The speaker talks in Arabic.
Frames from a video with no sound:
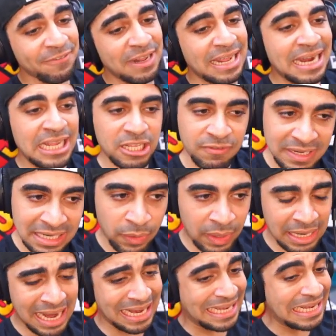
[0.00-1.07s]
اذا راح تفيدنا ولا
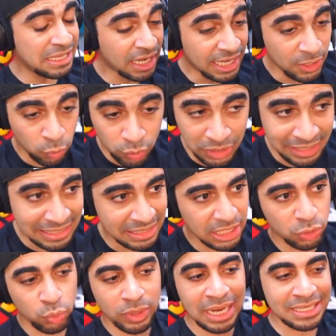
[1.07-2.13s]
لا اكيد راح يكون عندنا
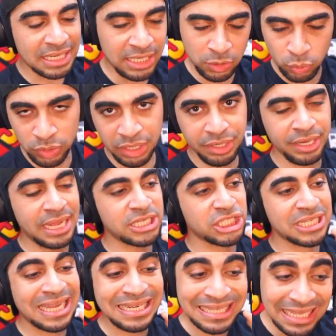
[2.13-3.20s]
تطويرات راح يكون عندنا
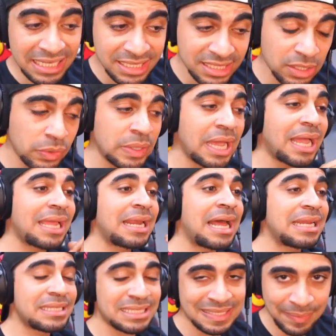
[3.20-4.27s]
اشياء نقدر نسويها خلال
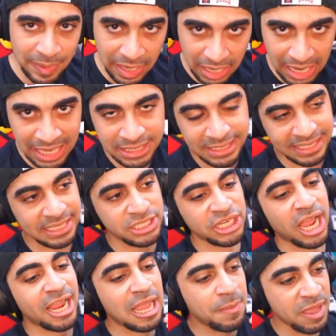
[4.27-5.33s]
السباقات
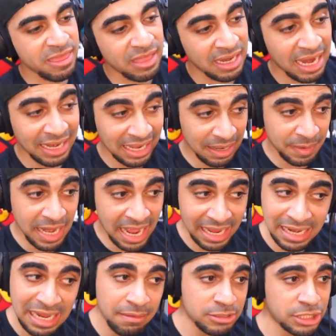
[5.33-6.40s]
الجايه باذن الله كبدايه
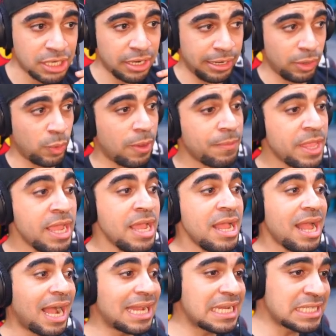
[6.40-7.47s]
اللعبه جدا حلوه
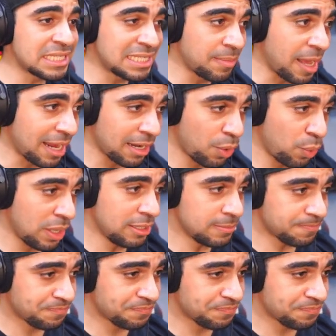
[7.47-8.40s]
خلصنا السباق الاول